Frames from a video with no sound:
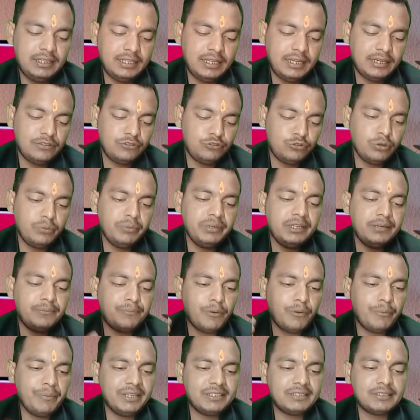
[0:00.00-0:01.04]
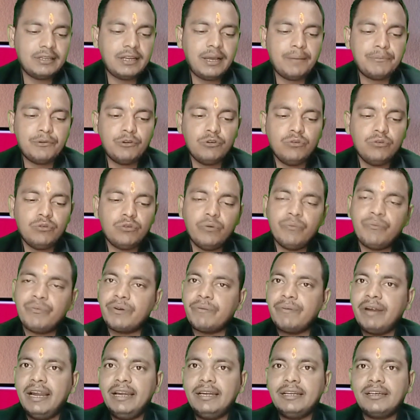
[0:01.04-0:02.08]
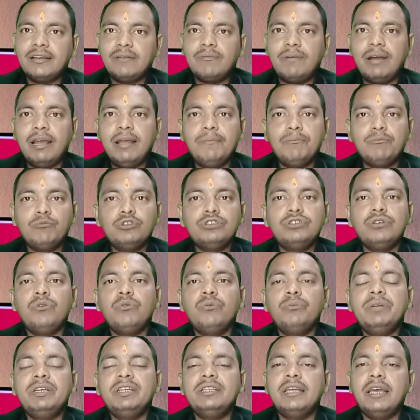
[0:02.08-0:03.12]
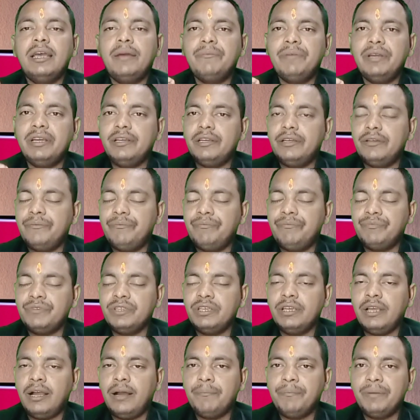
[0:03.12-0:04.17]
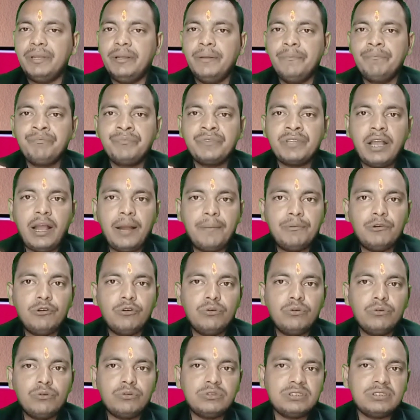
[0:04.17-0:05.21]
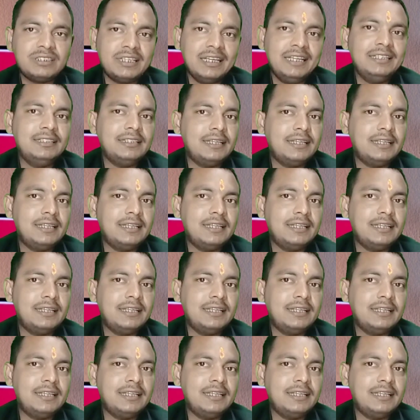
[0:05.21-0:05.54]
तो मैंने इस वीडियो के अंदर जो भी इन्फॉर्मेशन आप लोगों को प्रोवाइड करवाया मुझे उम्मीद है मैं यहाँ पे